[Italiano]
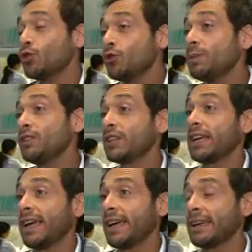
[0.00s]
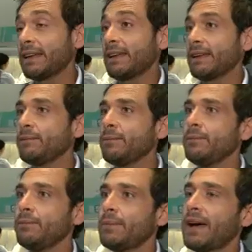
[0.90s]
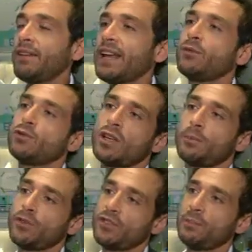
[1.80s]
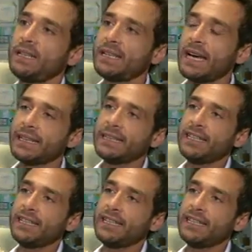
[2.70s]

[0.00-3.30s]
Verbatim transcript: dubito che eh, avrei avuto la possibilità